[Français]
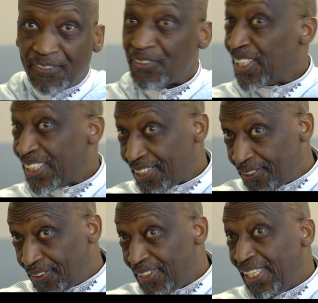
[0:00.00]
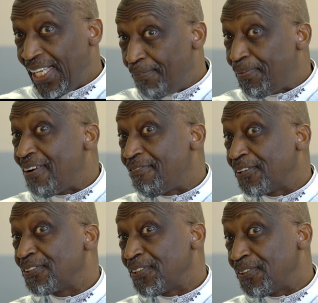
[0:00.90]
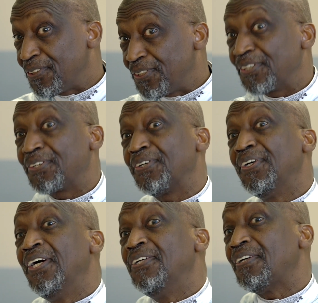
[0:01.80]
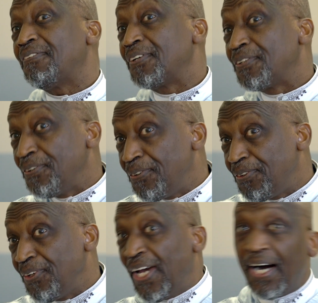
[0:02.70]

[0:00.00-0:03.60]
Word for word: de notre intention et pas en fonction de ce que nous avons retenu.